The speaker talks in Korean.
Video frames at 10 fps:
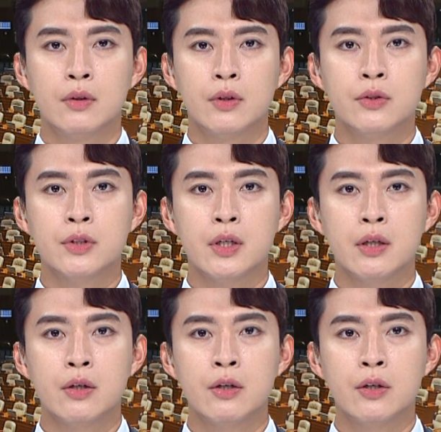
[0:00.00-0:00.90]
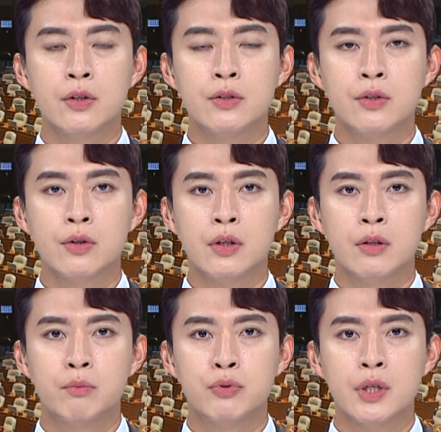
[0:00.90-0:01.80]
현재
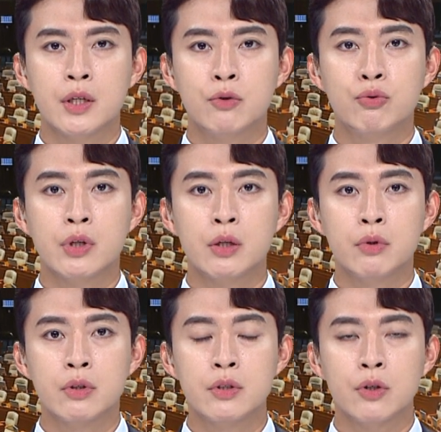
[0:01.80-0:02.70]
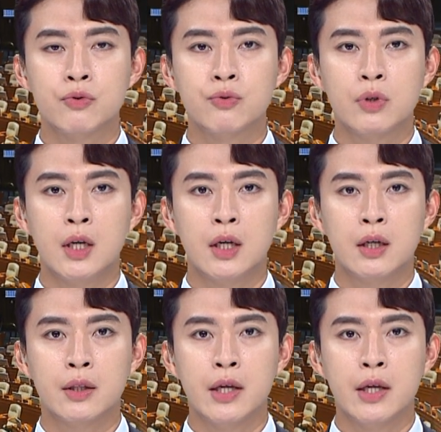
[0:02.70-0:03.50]
18석인 부산의 국회의원 의석수가